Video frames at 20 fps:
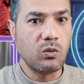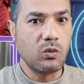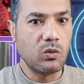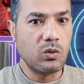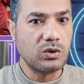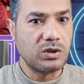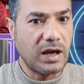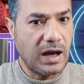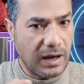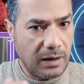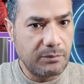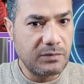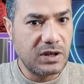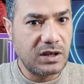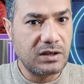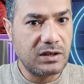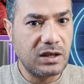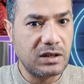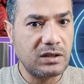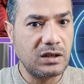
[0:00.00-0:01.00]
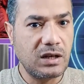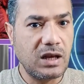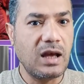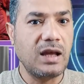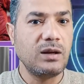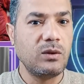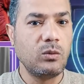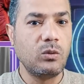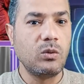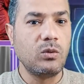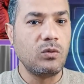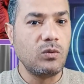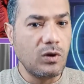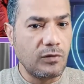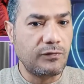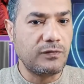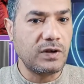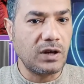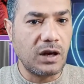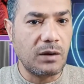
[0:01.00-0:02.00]
ودعمنا النادي الاهلي
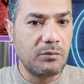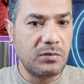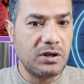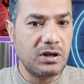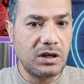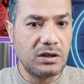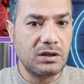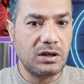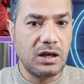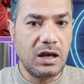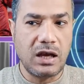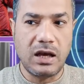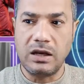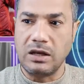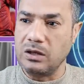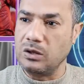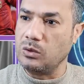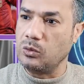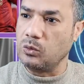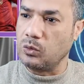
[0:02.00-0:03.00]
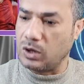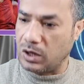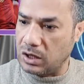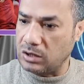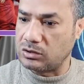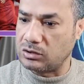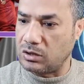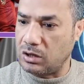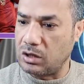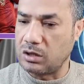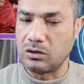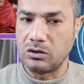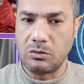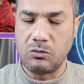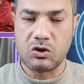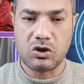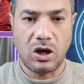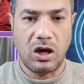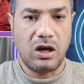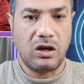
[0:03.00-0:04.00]
ووقفنا جنب النادي الاهلي وخد كارد
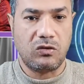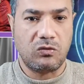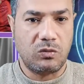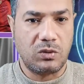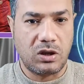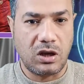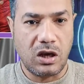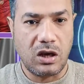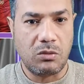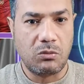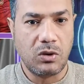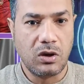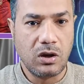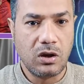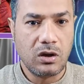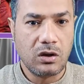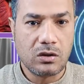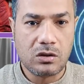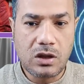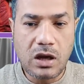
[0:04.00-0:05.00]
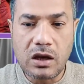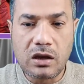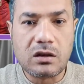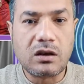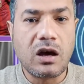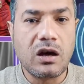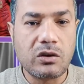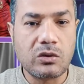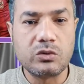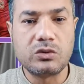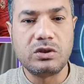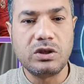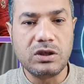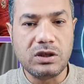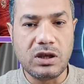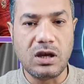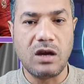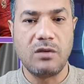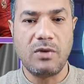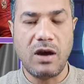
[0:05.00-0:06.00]
مش عارف بكام ده اجراء
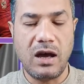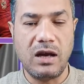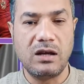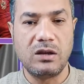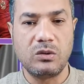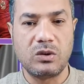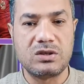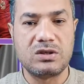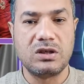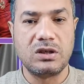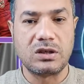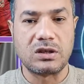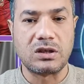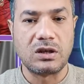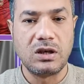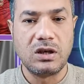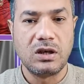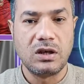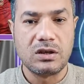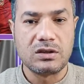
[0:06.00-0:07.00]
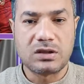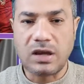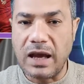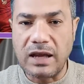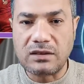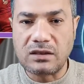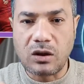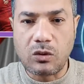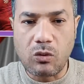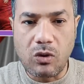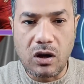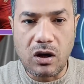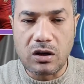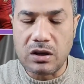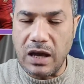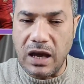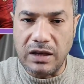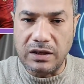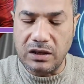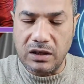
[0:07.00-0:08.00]
روتيني يا معالي الوزير سعادتك
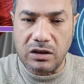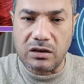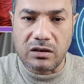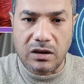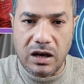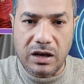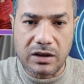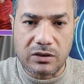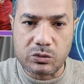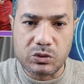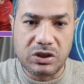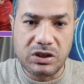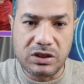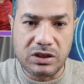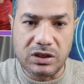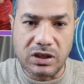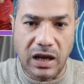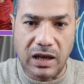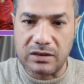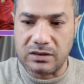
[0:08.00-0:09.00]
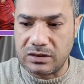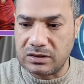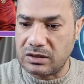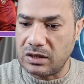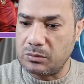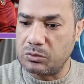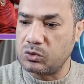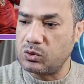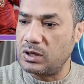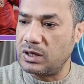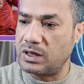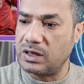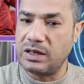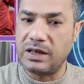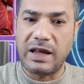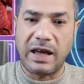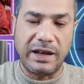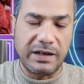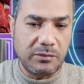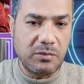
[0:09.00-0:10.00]
يعني اجراء روتيني حضرتك بتقول لك
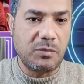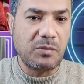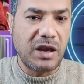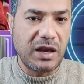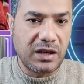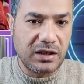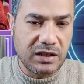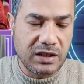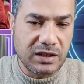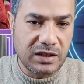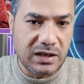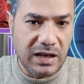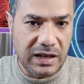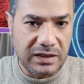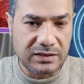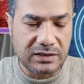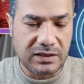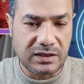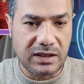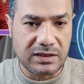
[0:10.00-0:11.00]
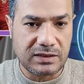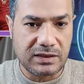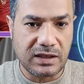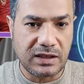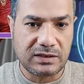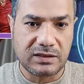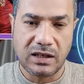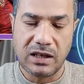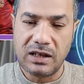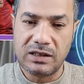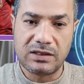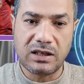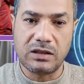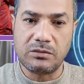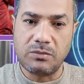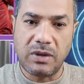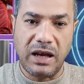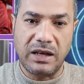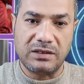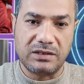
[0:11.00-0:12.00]
يعني بما ان الانديه ديت
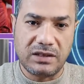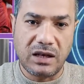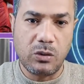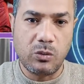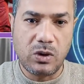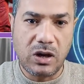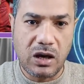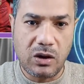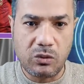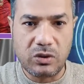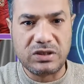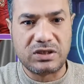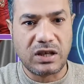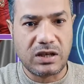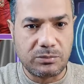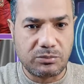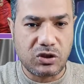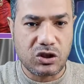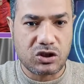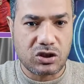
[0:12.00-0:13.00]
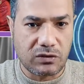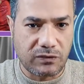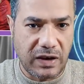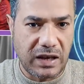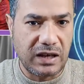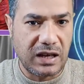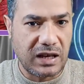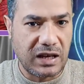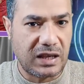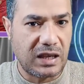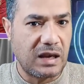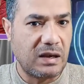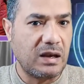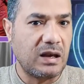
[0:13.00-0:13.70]
تتبع الدوله وانت اللي بتشرف عليها